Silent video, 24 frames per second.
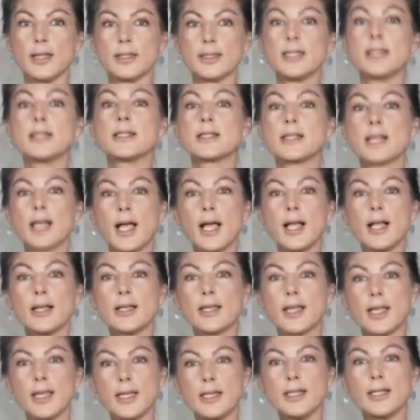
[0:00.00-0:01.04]
die Zahl
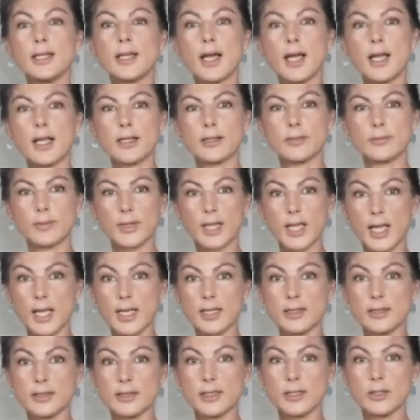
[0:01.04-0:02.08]
der illegalen
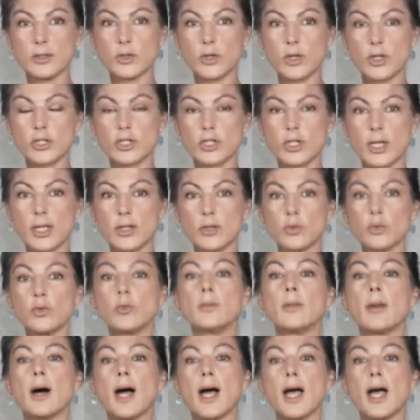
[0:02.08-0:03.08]
Migranten in Deutschland um